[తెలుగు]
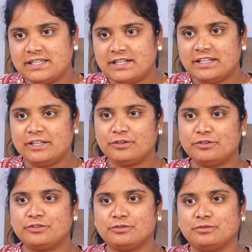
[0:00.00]
సార్ ఈ
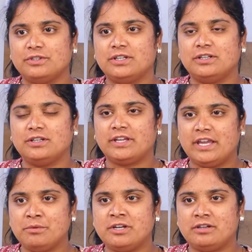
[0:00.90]
రోజు
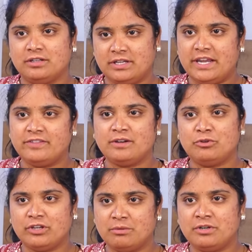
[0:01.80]
కేబినెట్
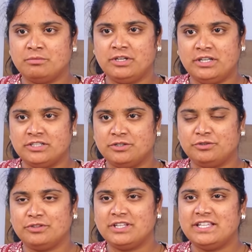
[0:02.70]
కేంద్రంలో కేబినెట్ మీటింగ్
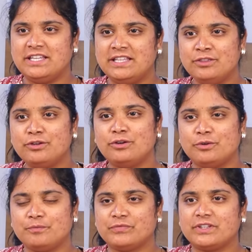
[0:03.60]
జరుగుతుంది ఇందులో
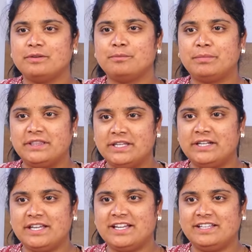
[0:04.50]
పెద్ద
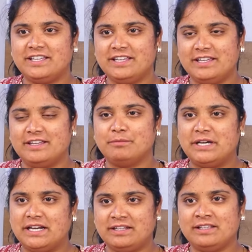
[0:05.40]
ఎన్టీఆర్కి
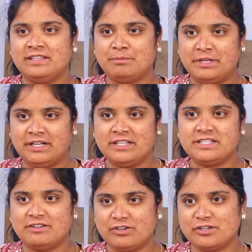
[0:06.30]
రత్న
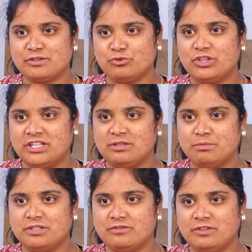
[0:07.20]
ప్రకటించే అవకాశం ఉందని
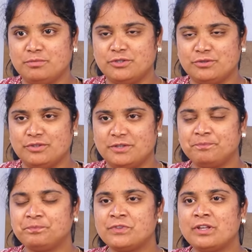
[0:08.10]
చెప్పి వినిపిస్తుంది
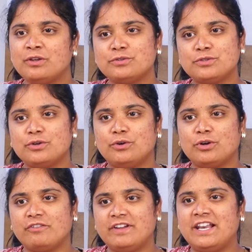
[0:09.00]
సో
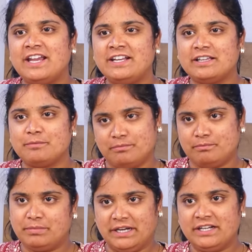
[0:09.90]
ఒకవేళ ఆయనకి
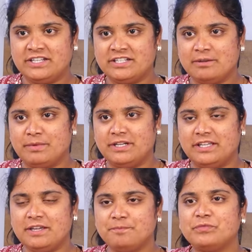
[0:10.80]

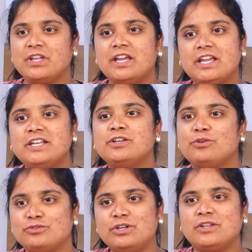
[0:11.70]
ప్రకటించినప్పటికీ ఇన్ని
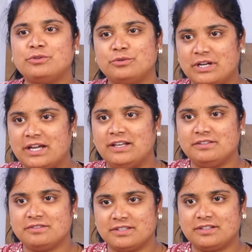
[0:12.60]
రోజులు ఎందుకు
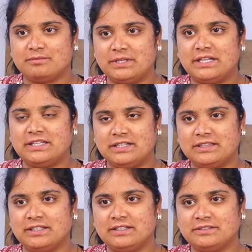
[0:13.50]
రాలేదు సార్ భారతరత్న